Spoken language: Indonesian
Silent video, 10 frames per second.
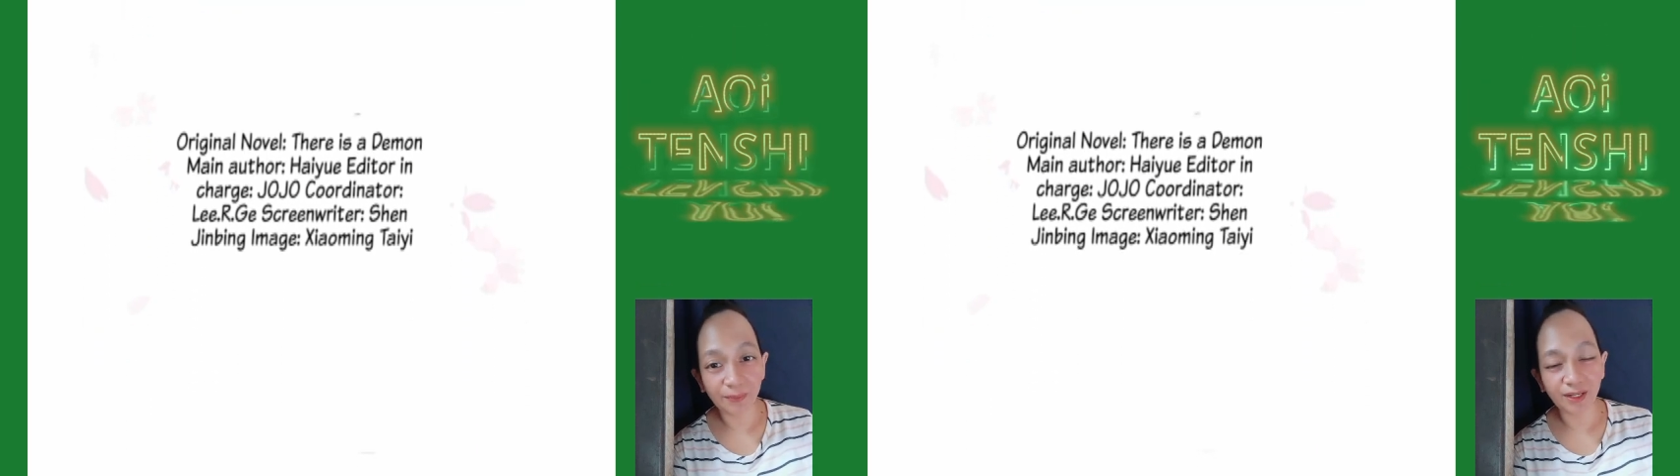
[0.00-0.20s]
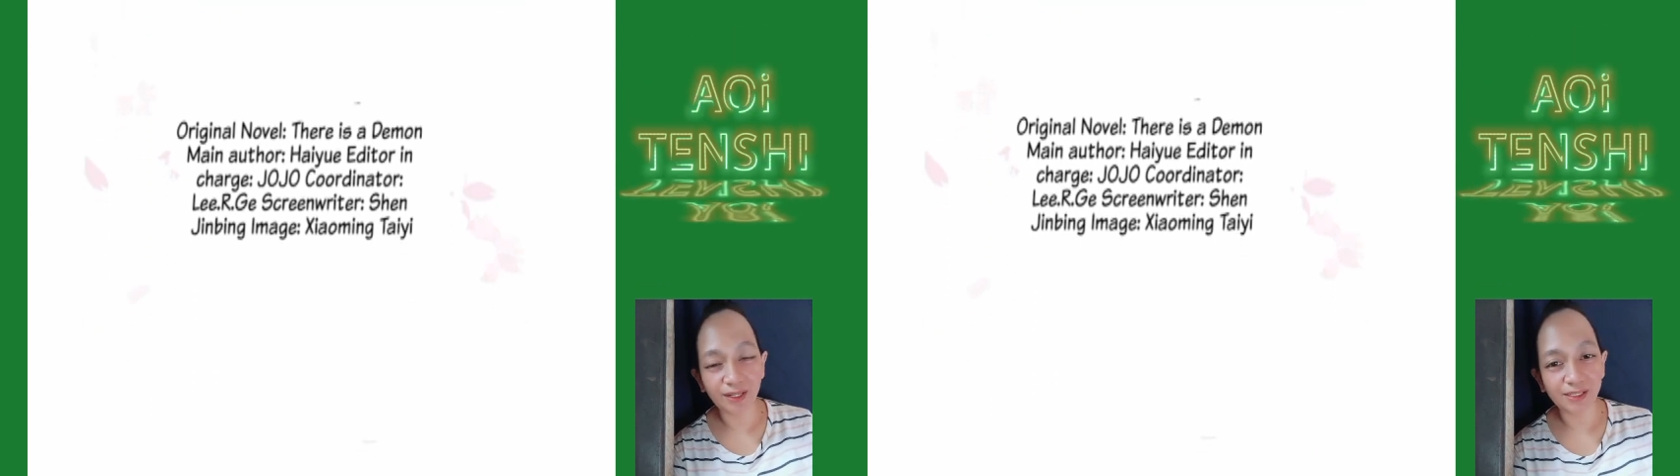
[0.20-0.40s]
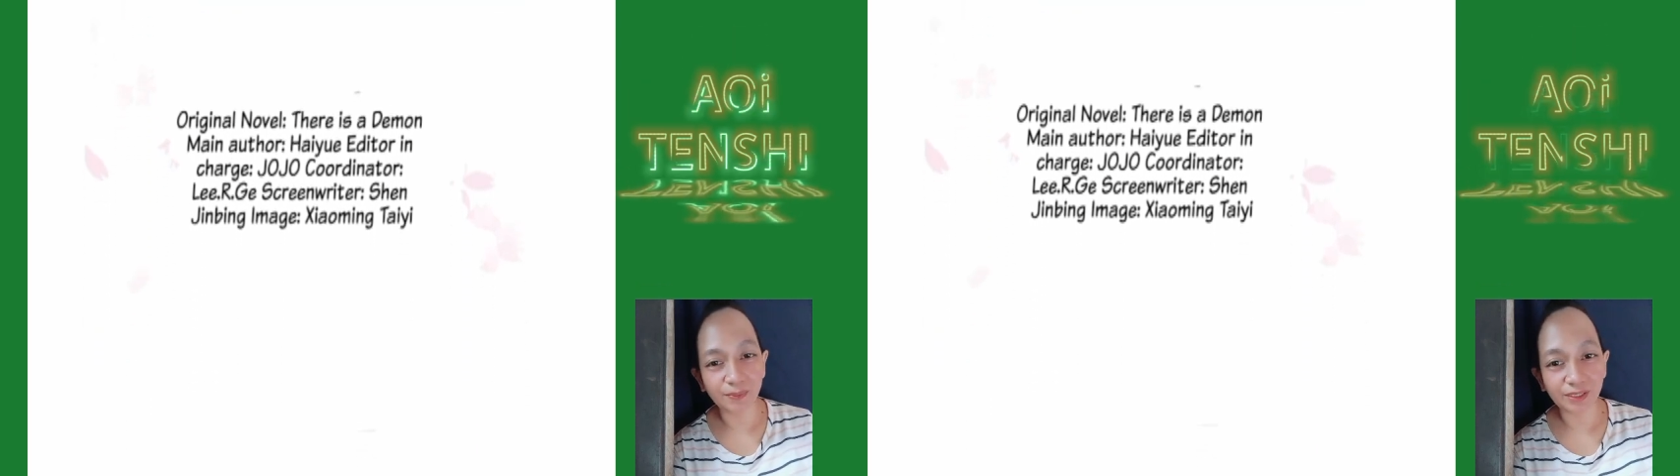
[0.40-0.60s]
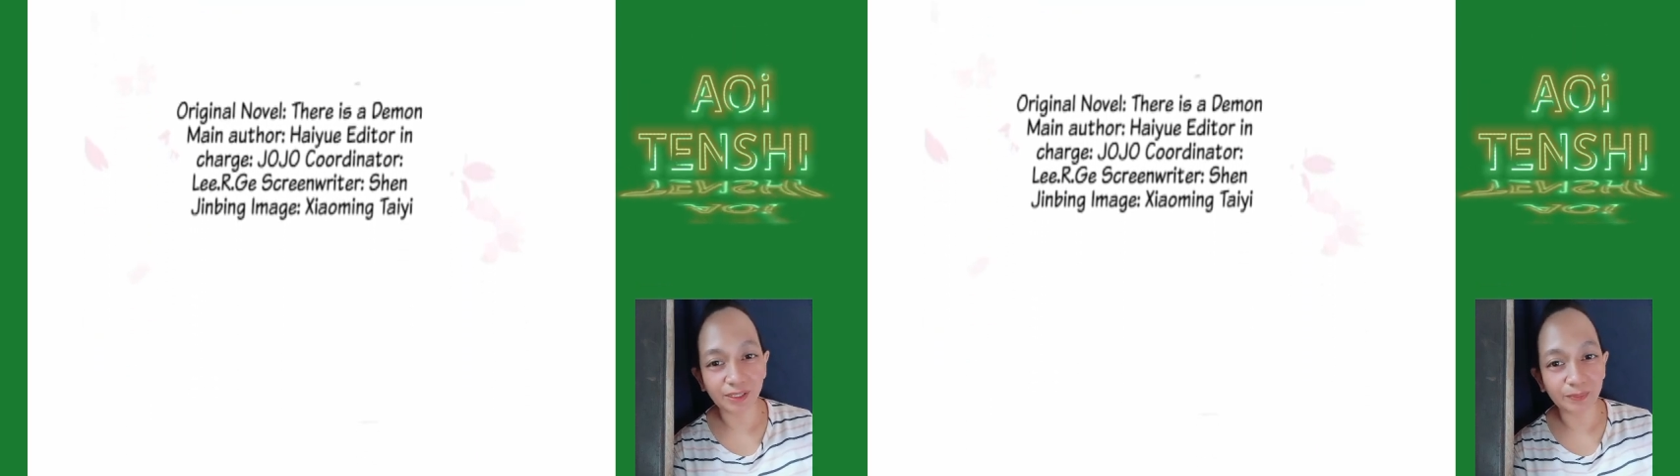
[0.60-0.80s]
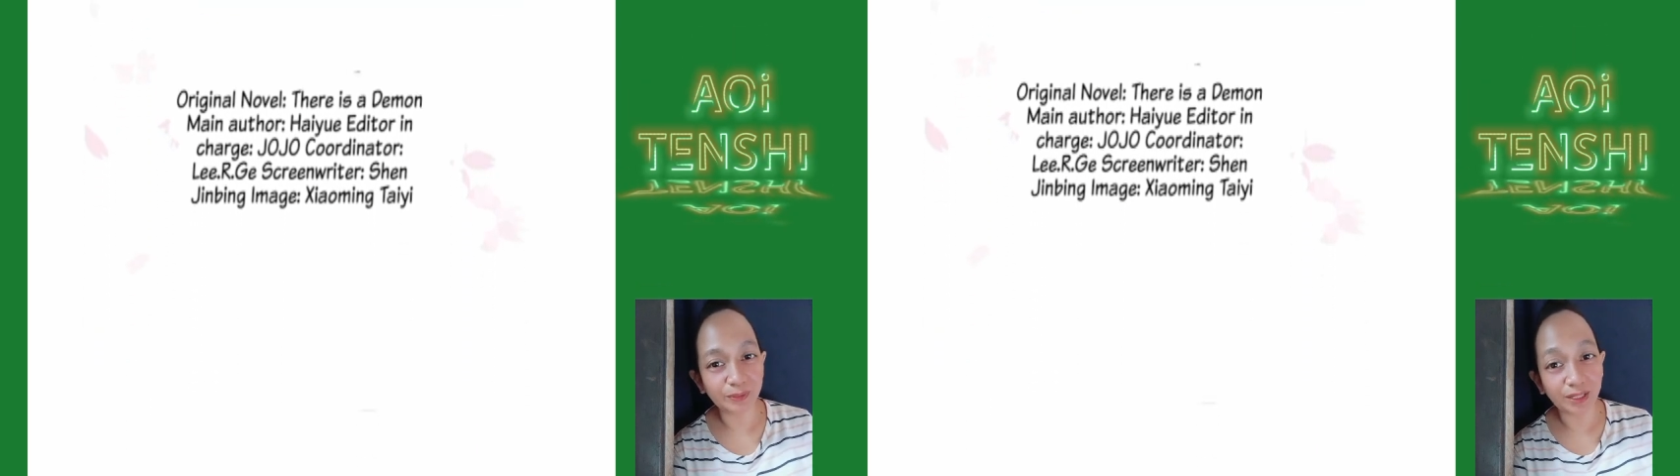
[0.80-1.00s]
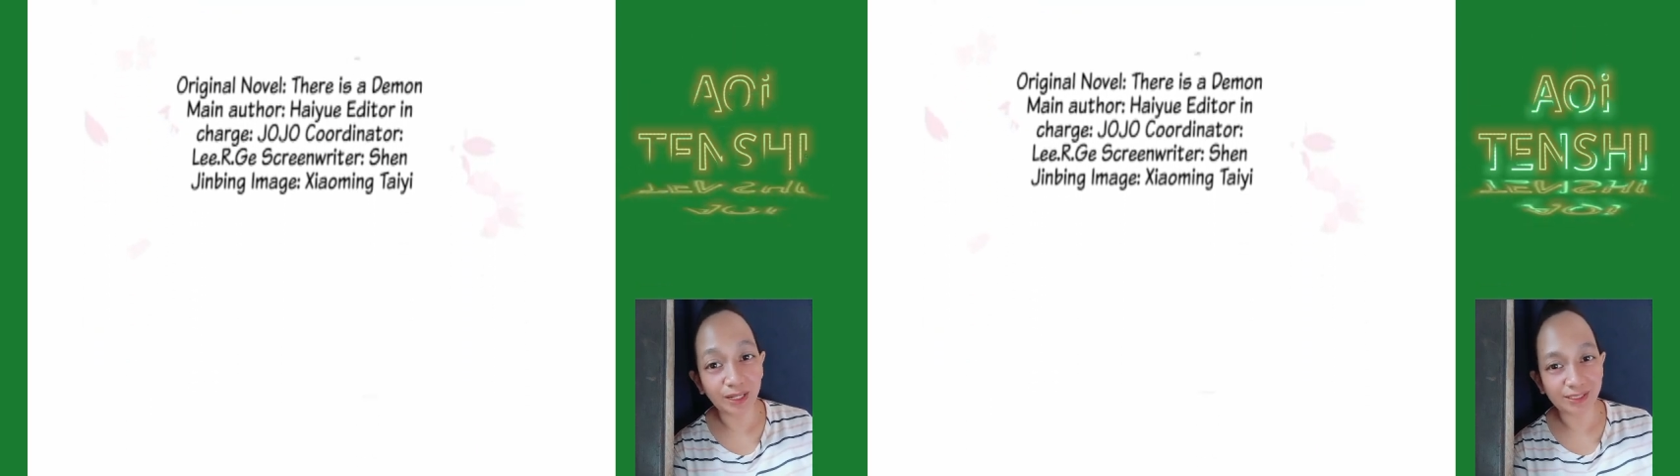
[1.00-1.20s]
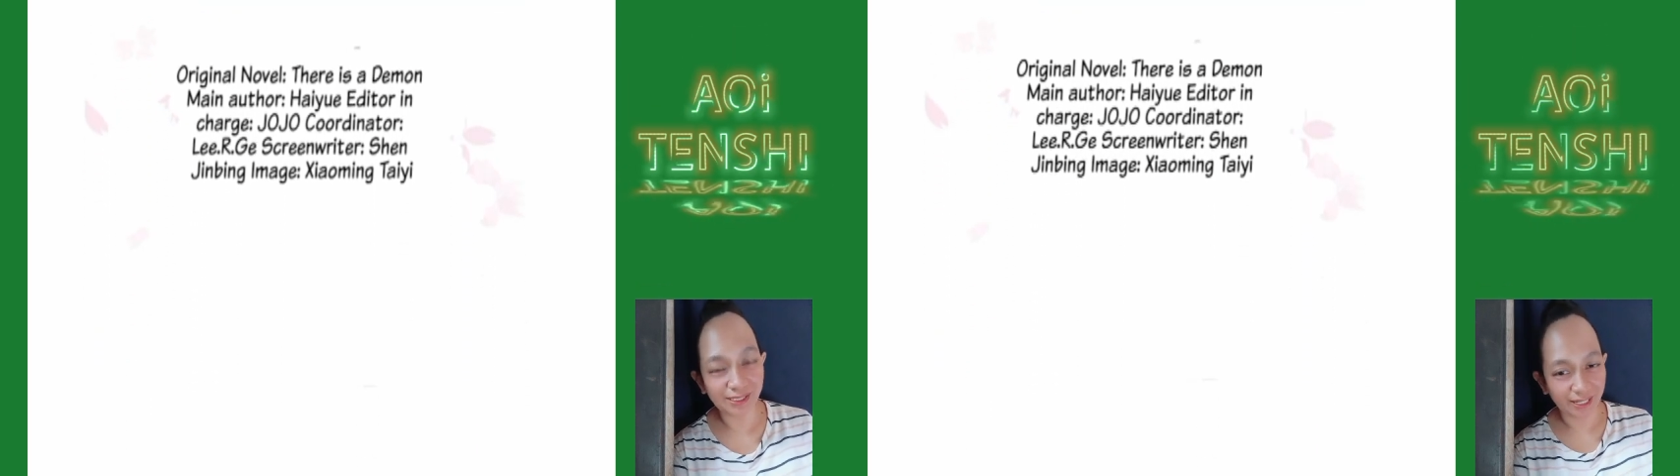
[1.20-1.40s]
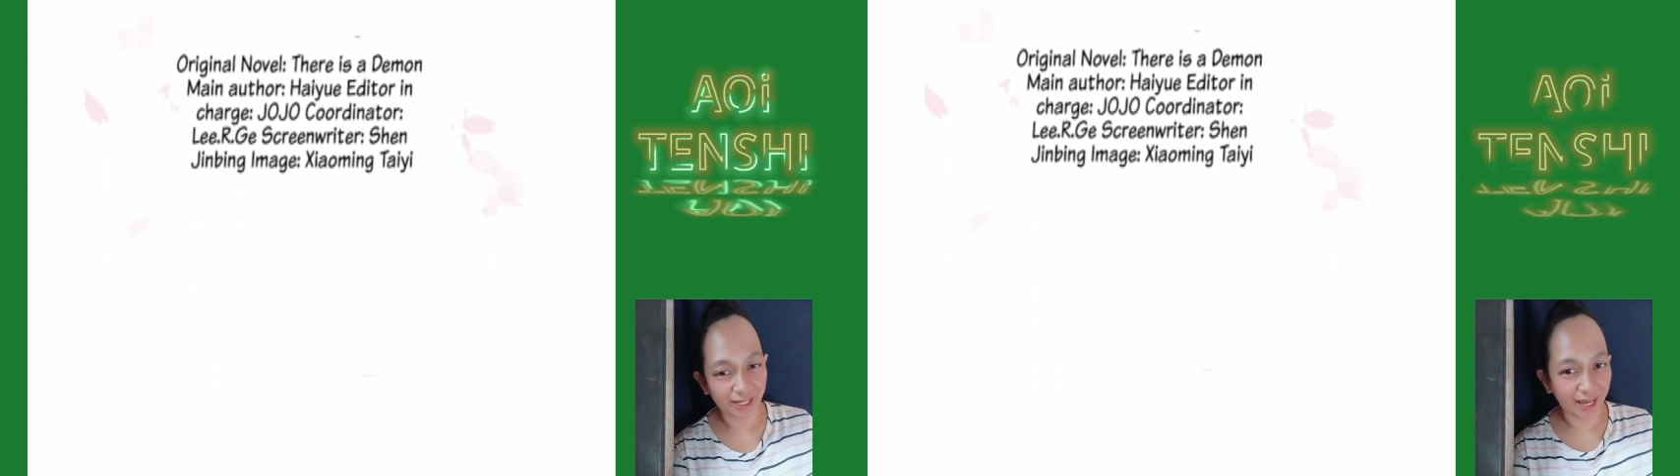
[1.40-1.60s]
karena subscribe itu gratis
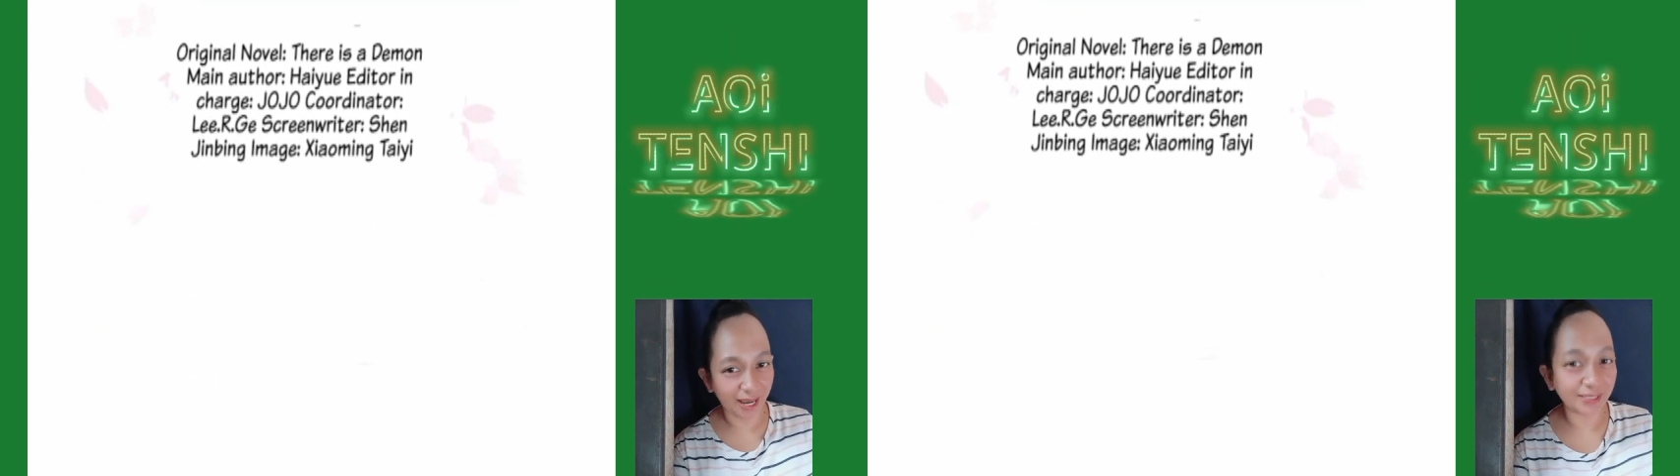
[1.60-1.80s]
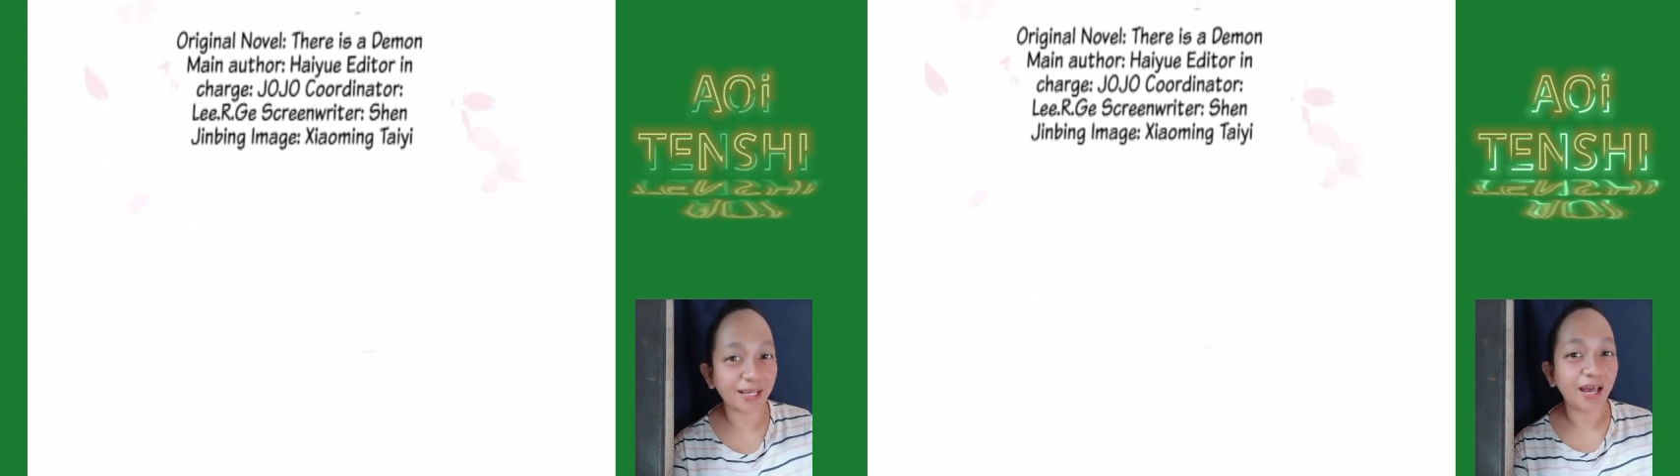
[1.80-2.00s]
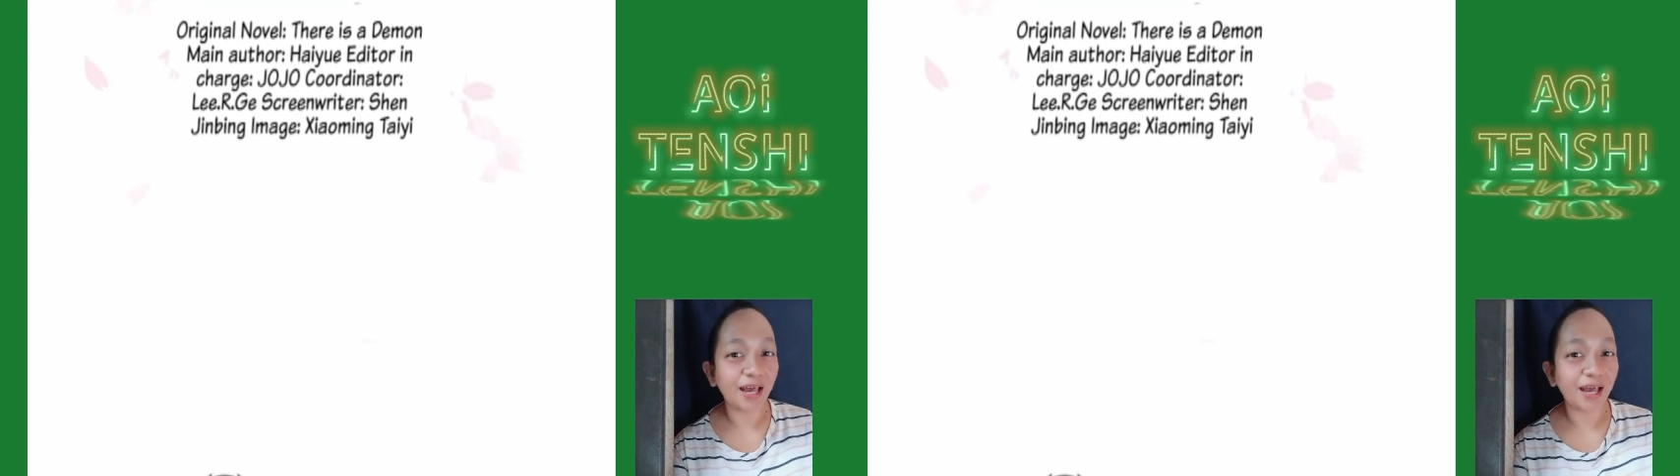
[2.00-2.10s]
ya guys.